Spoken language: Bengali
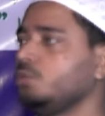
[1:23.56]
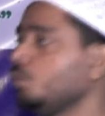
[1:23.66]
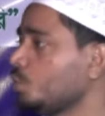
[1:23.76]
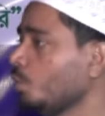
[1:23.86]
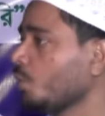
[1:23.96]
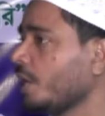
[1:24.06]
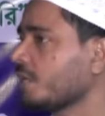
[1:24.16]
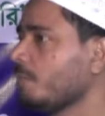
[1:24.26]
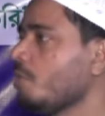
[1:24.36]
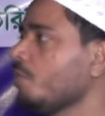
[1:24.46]
দুইশো লোকের
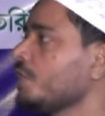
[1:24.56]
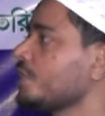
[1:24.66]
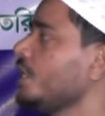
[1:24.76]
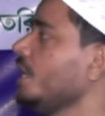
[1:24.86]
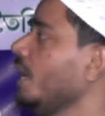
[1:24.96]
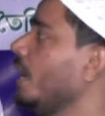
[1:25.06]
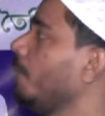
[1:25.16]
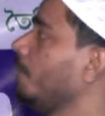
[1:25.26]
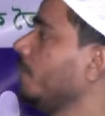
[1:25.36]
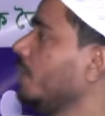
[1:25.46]
একটা বহর এসে
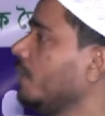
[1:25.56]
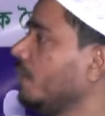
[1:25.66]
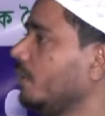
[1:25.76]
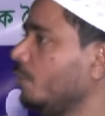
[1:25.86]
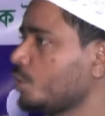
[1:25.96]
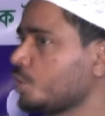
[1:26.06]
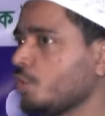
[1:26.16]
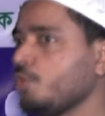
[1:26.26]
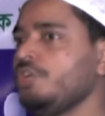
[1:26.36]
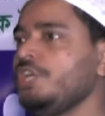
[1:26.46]

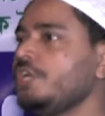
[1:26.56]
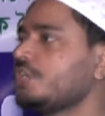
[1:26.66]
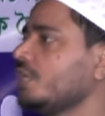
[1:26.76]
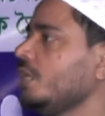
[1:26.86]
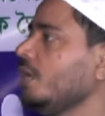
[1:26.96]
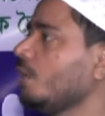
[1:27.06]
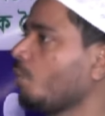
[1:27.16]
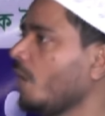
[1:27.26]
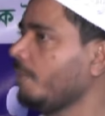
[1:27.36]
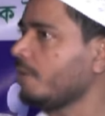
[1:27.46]
অশ্বারোহী নিয়ে এসে
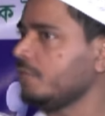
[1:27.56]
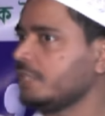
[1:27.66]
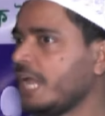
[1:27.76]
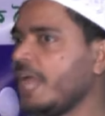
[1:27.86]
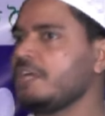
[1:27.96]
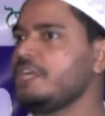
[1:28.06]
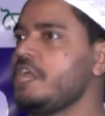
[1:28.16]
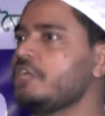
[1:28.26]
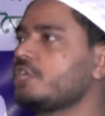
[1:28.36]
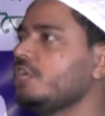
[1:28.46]
গোলাবারুদের ট্যাঙ্ক
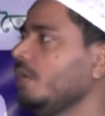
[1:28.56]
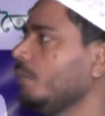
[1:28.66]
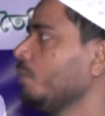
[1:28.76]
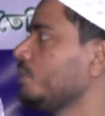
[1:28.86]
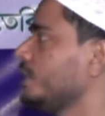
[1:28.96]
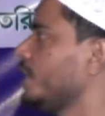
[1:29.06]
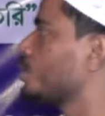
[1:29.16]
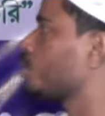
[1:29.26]
নিয়ে এসে বলছি যে